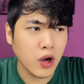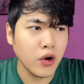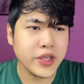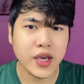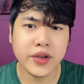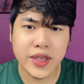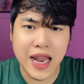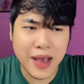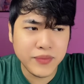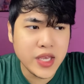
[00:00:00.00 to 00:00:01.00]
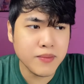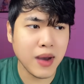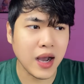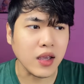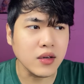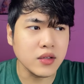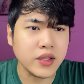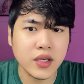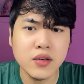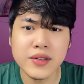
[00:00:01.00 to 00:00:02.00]
ơi chị ơi, chị làm gì mà cái người
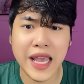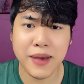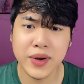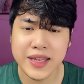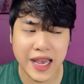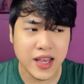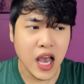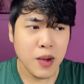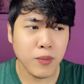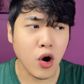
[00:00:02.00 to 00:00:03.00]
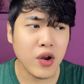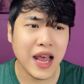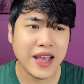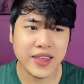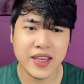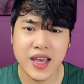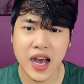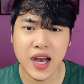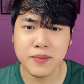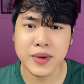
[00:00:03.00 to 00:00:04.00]
chị ướt nhẹp hết vậy, bộ là chị
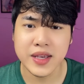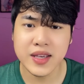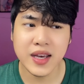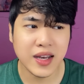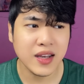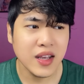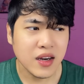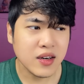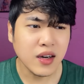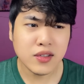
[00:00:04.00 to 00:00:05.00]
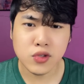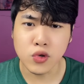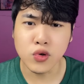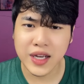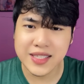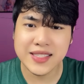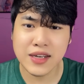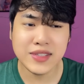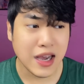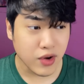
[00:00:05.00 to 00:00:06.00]
hả bị rớt xuồng hay
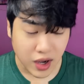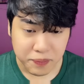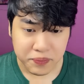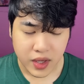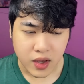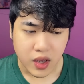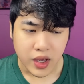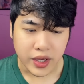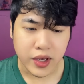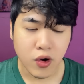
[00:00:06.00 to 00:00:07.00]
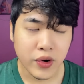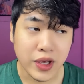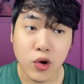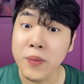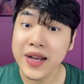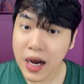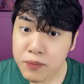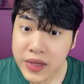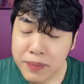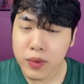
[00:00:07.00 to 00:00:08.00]
sao sao đó. Thì cái cô này cũng mới
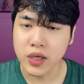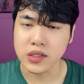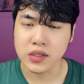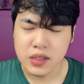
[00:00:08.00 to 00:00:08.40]
khóc tiếp mọi người.